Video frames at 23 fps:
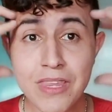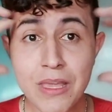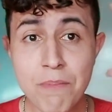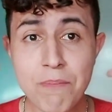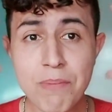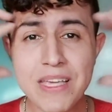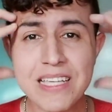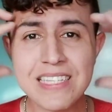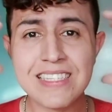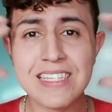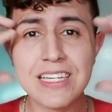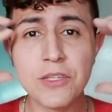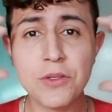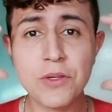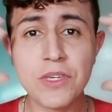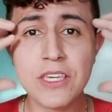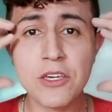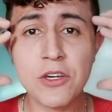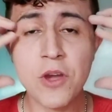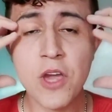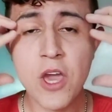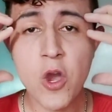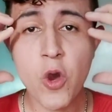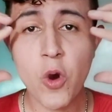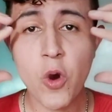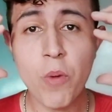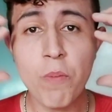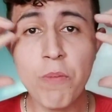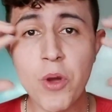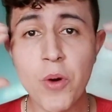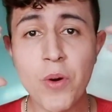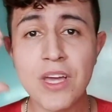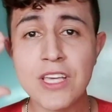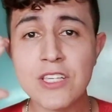pensando que o
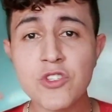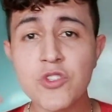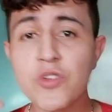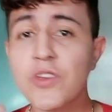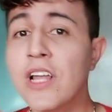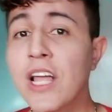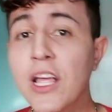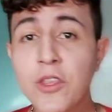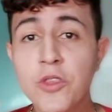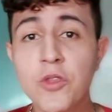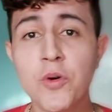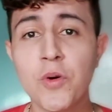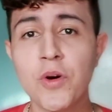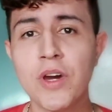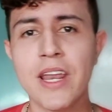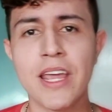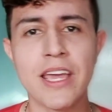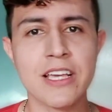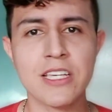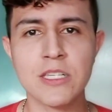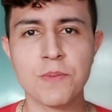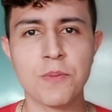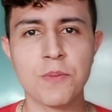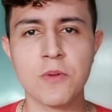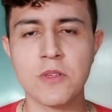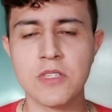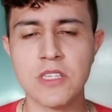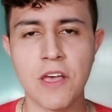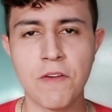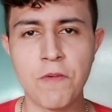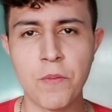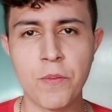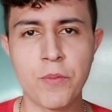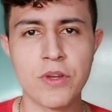meu ressonador é
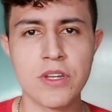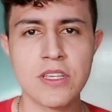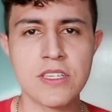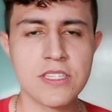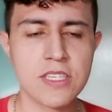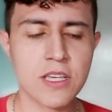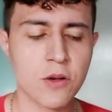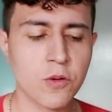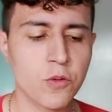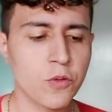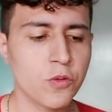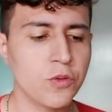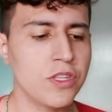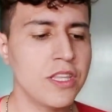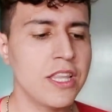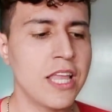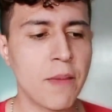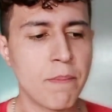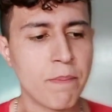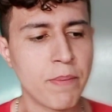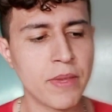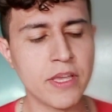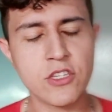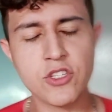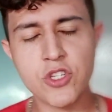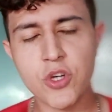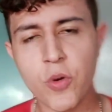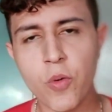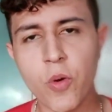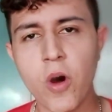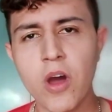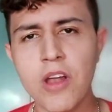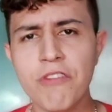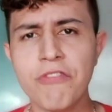responsável por esse agudo e de repente
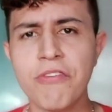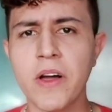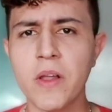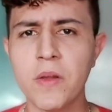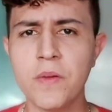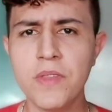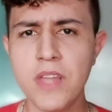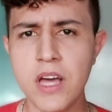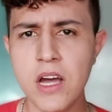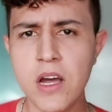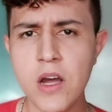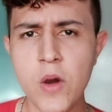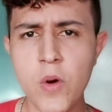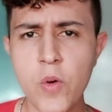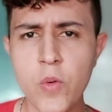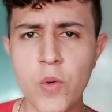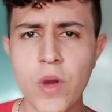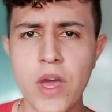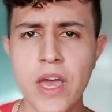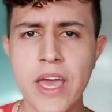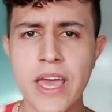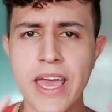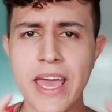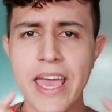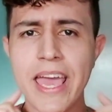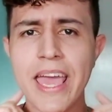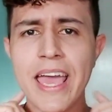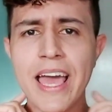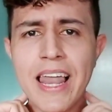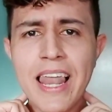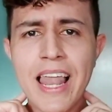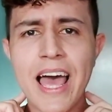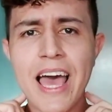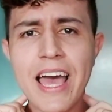eu olho e falo, não,
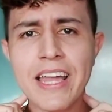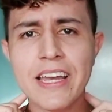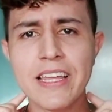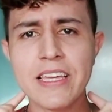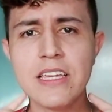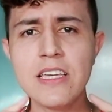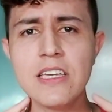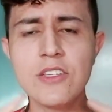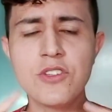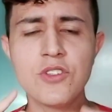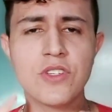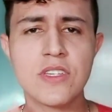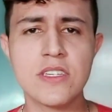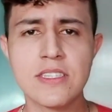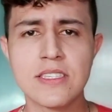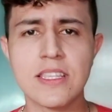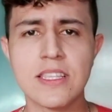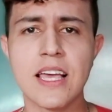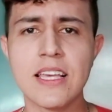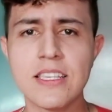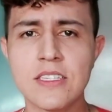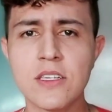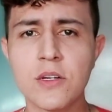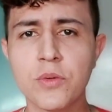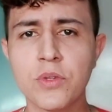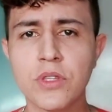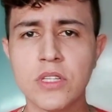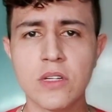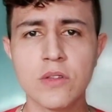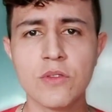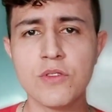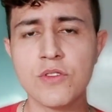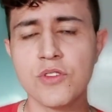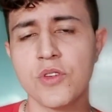é a laringe que está
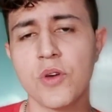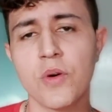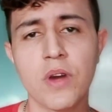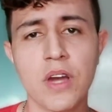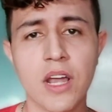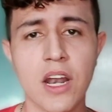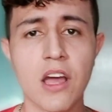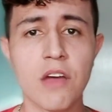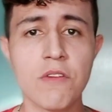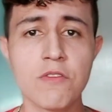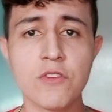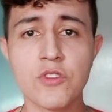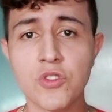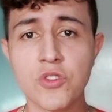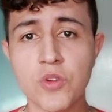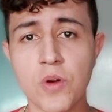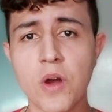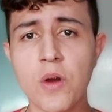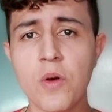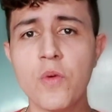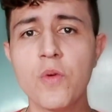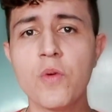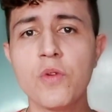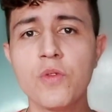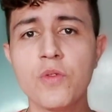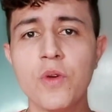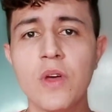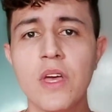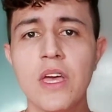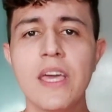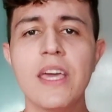executando o som grave e o som agudo.